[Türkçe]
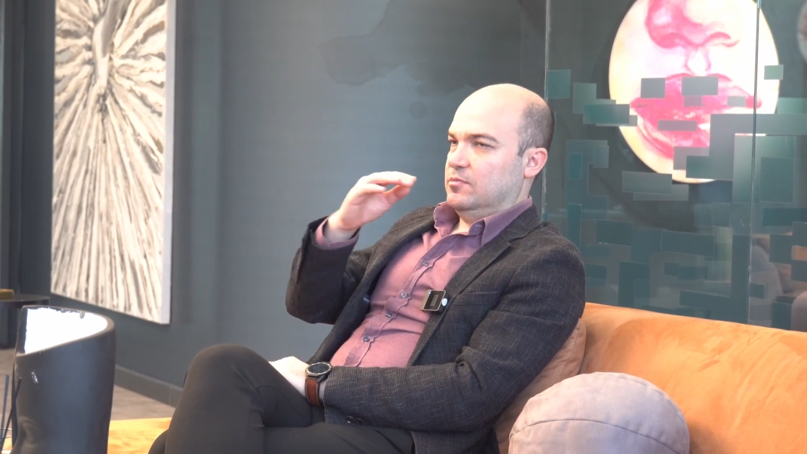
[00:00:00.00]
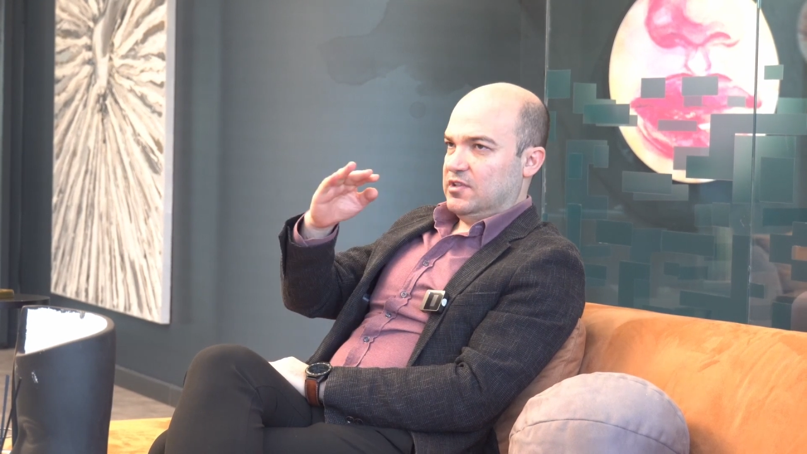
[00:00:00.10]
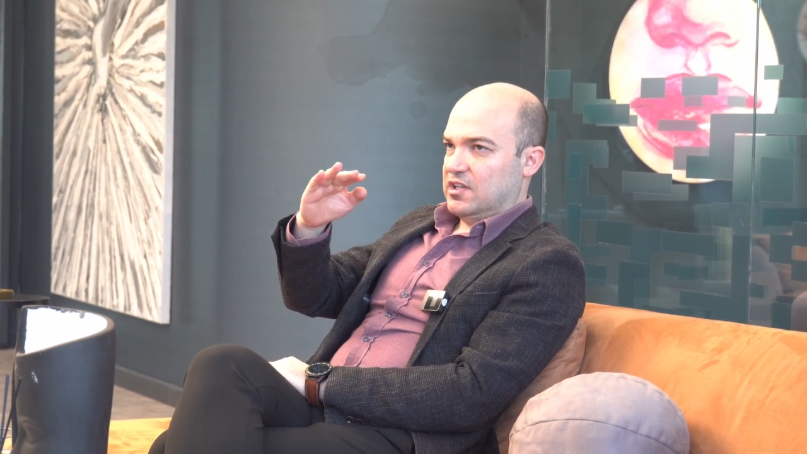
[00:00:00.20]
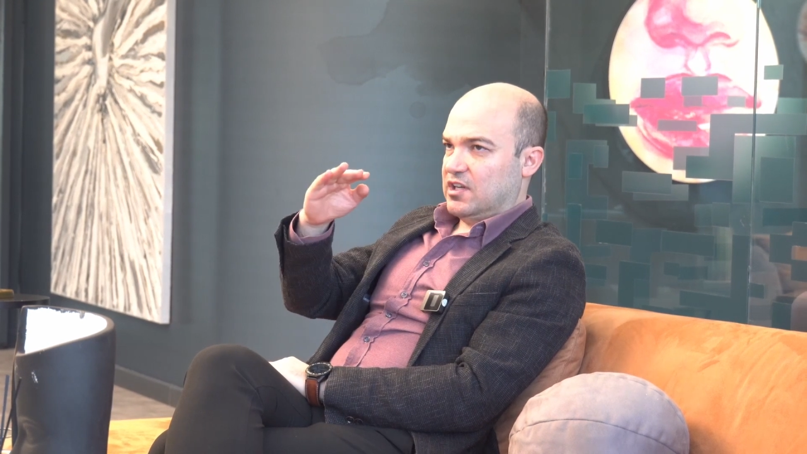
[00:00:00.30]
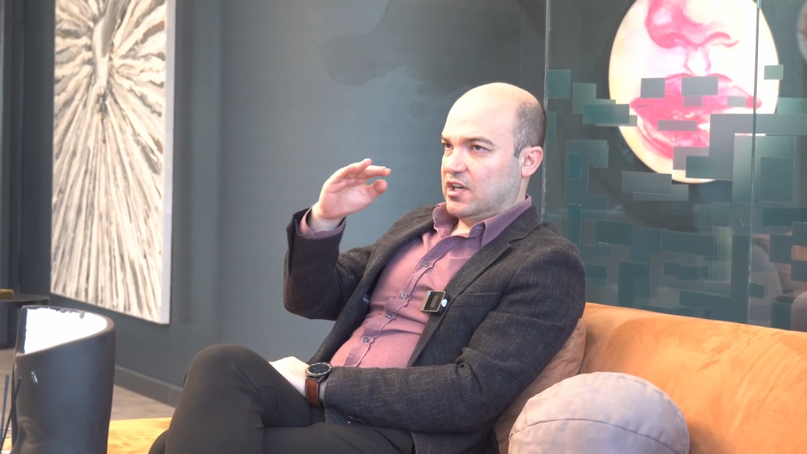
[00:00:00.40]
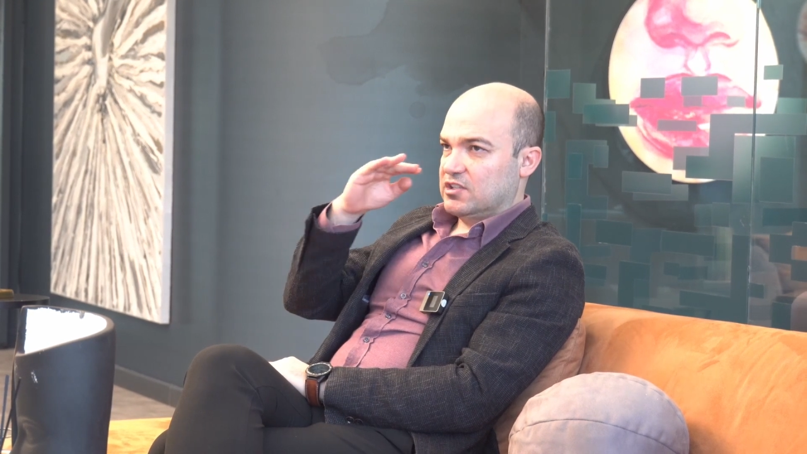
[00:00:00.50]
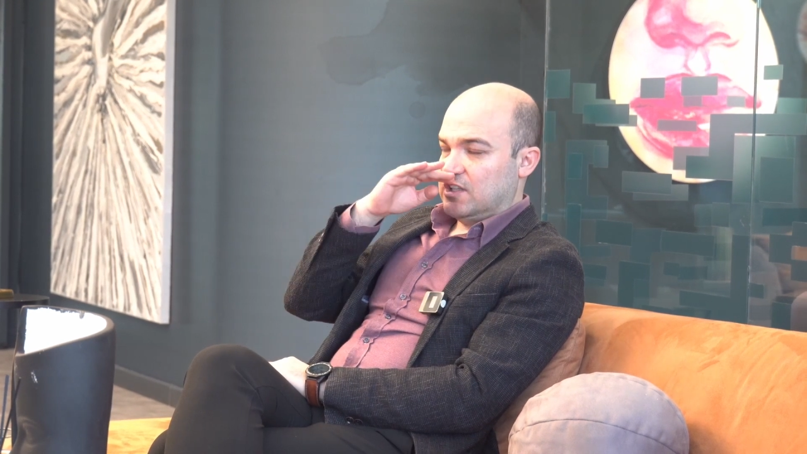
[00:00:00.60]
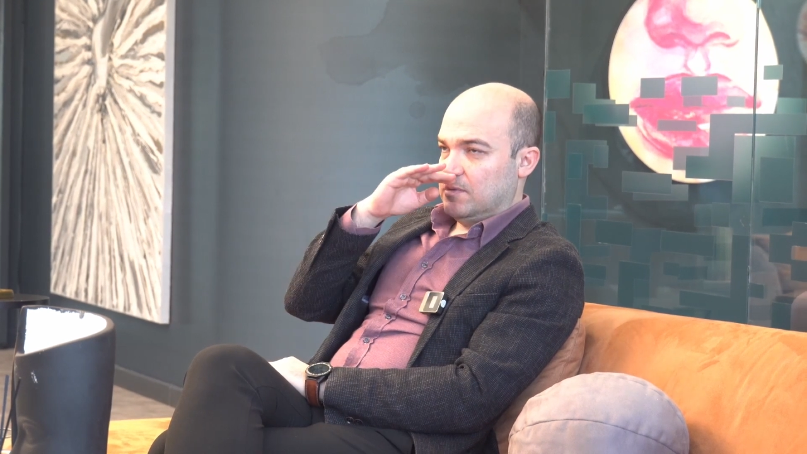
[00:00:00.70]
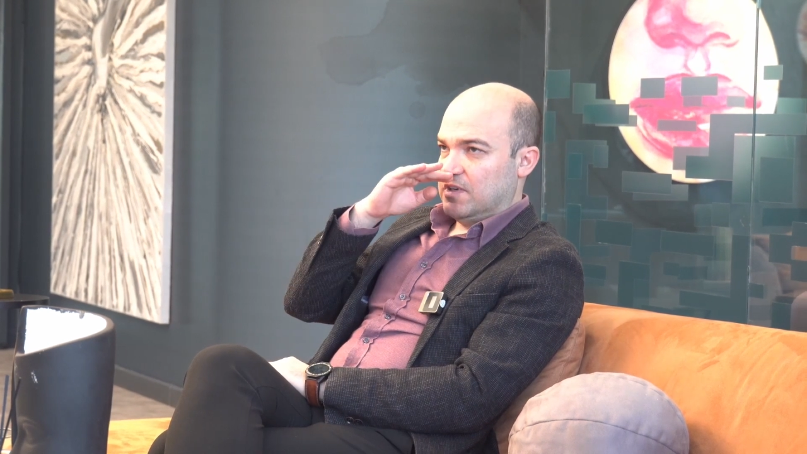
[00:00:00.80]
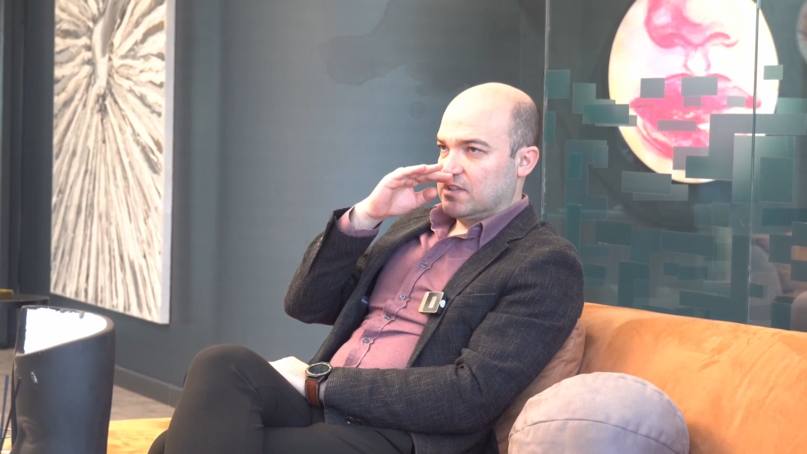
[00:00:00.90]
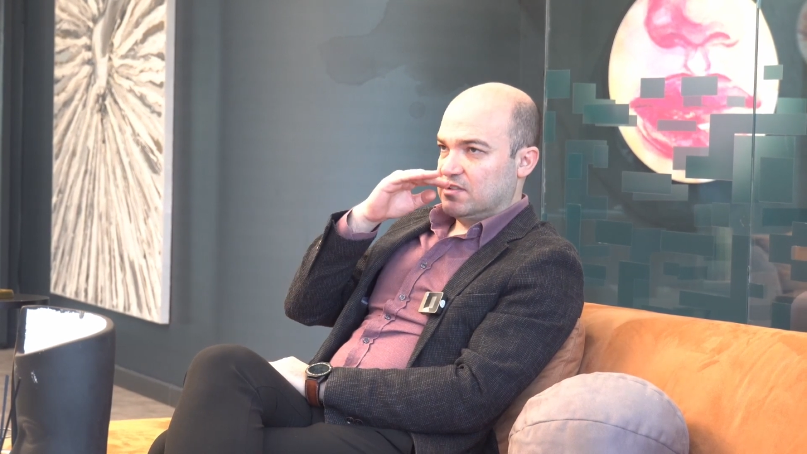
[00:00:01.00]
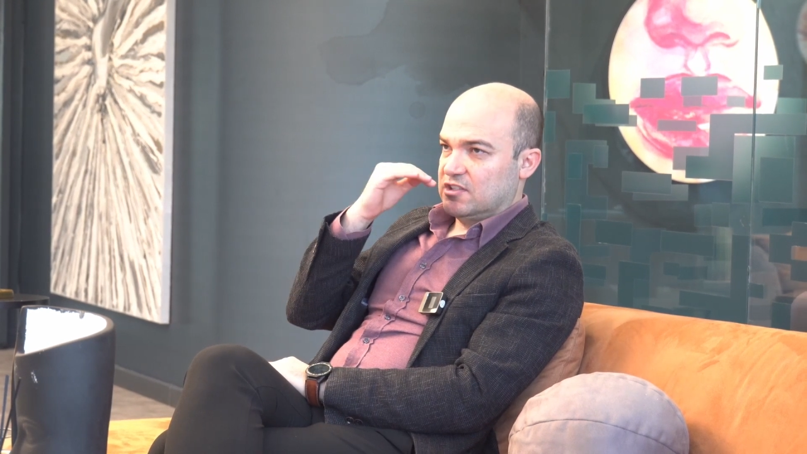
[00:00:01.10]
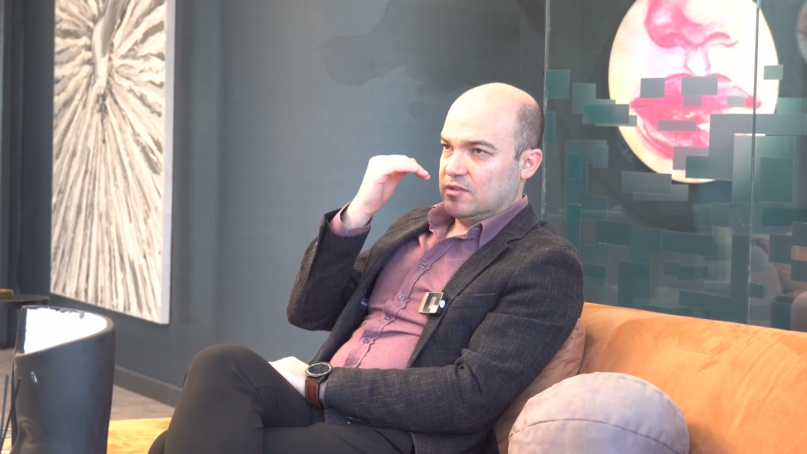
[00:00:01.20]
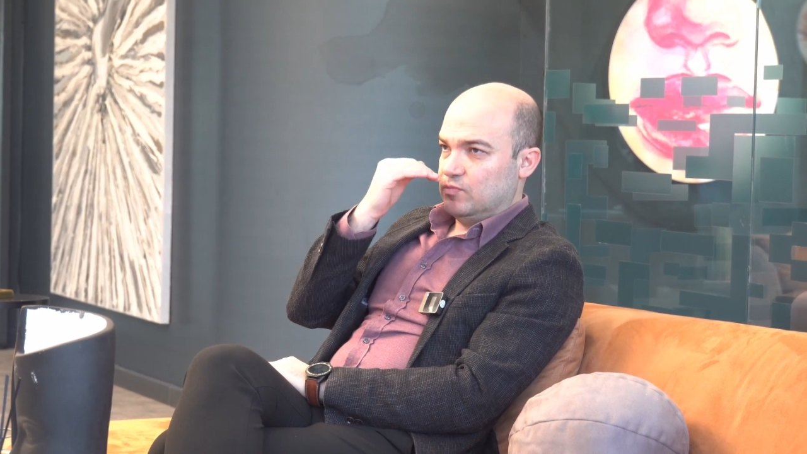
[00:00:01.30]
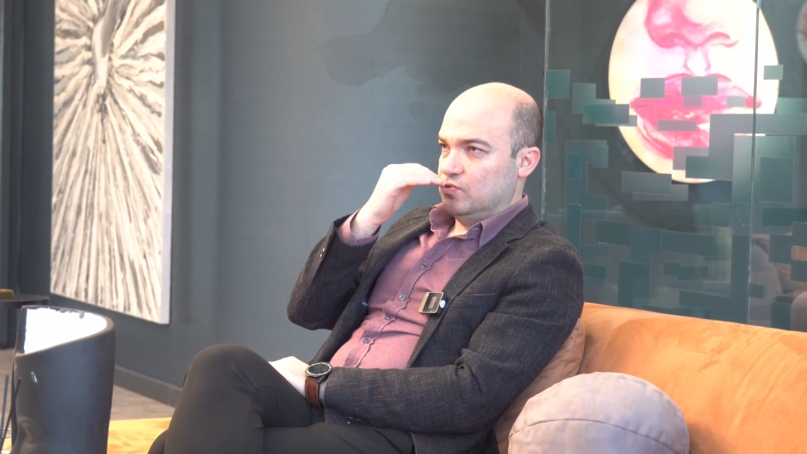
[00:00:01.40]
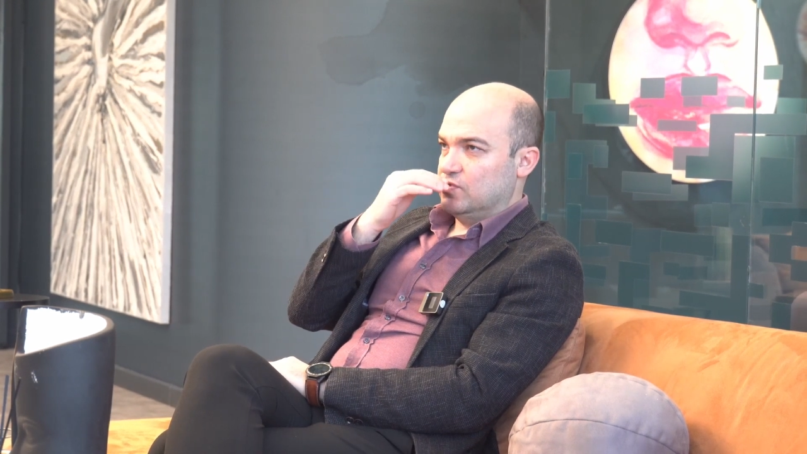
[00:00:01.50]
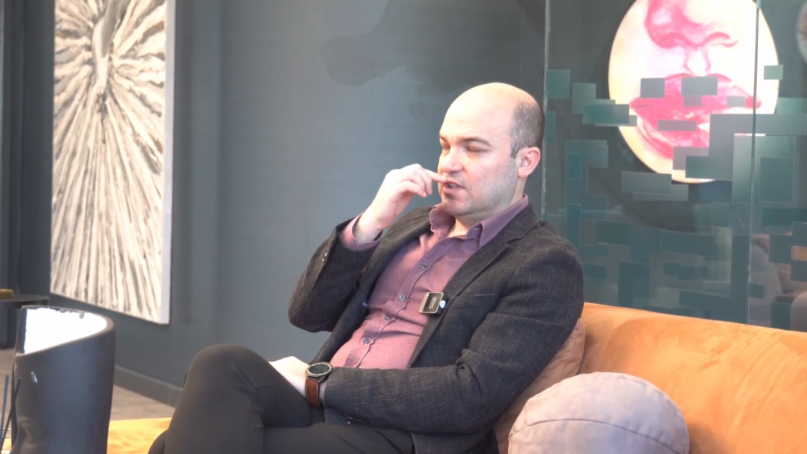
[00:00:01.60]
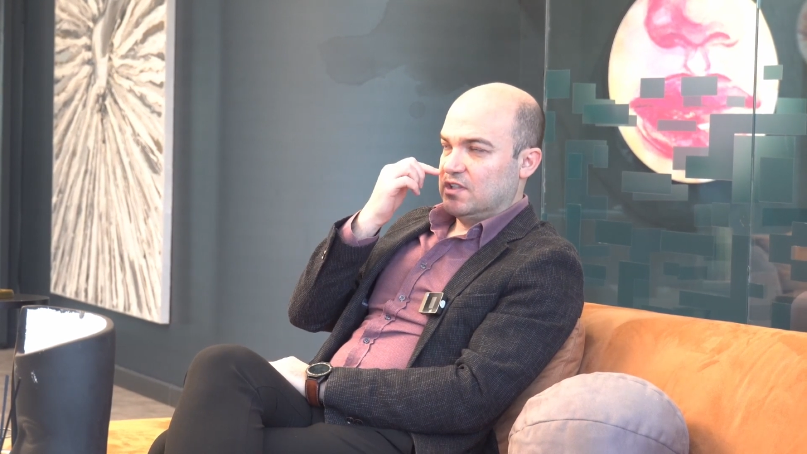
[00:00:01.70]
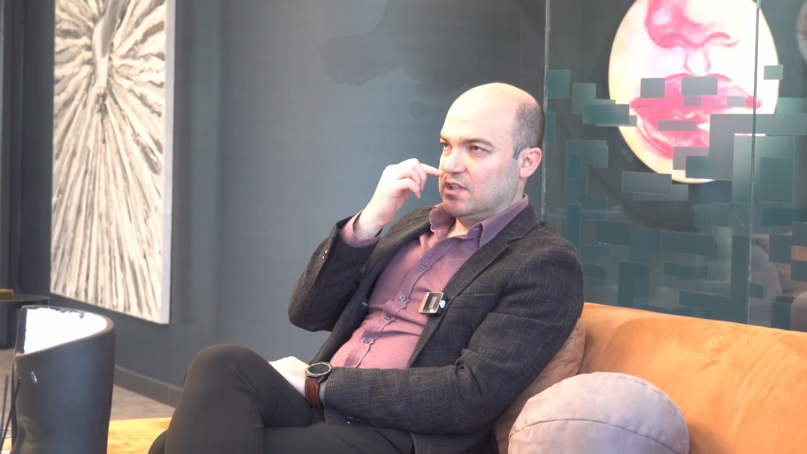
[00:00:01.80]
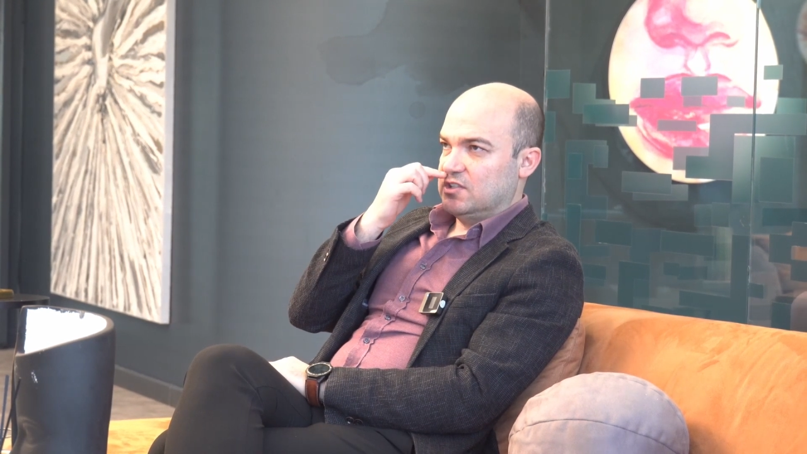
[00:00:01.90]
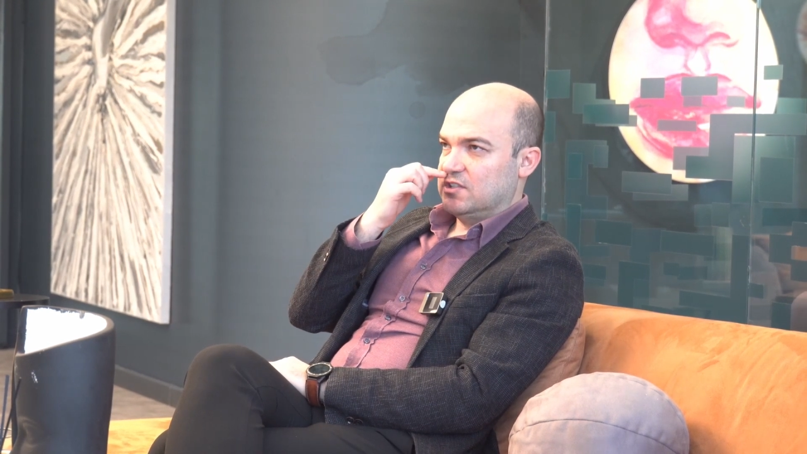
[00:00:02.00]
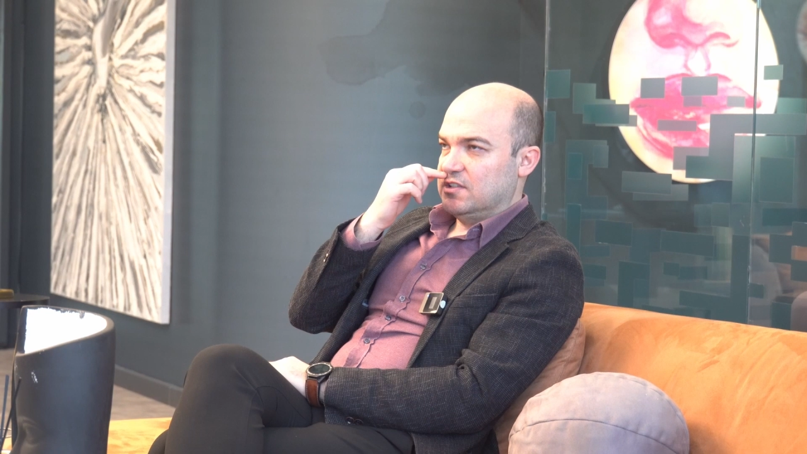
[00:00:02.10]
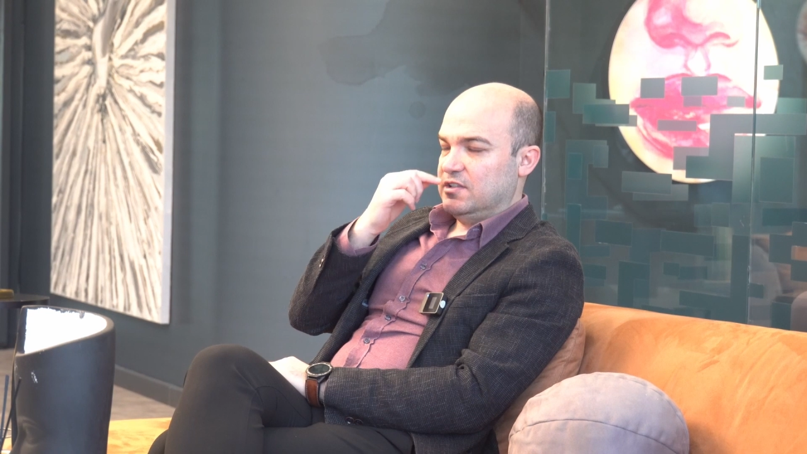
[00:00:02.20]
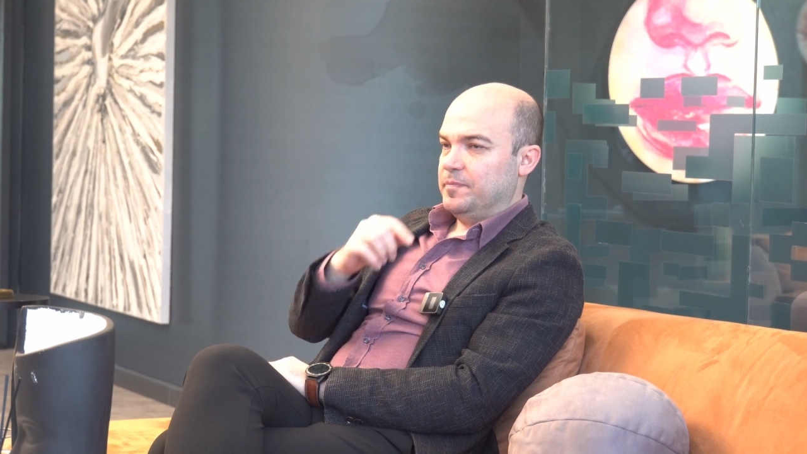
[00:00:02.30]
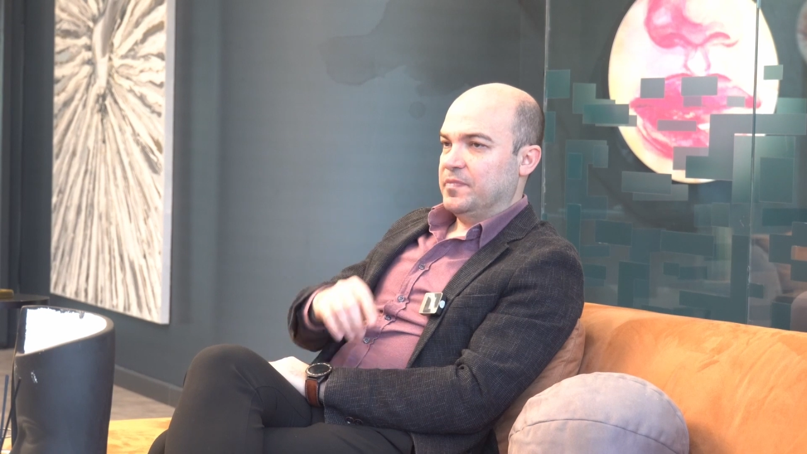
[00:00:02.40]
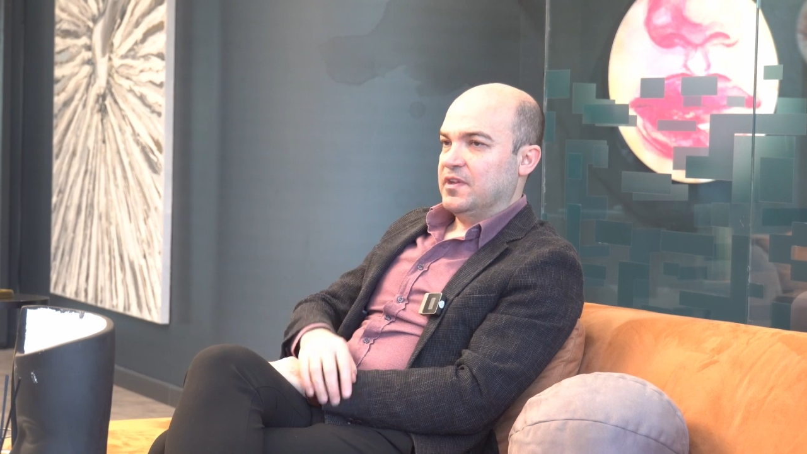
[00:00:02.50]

bir de karşıdan baktığınız zaman burun deliklerinin eşitliği.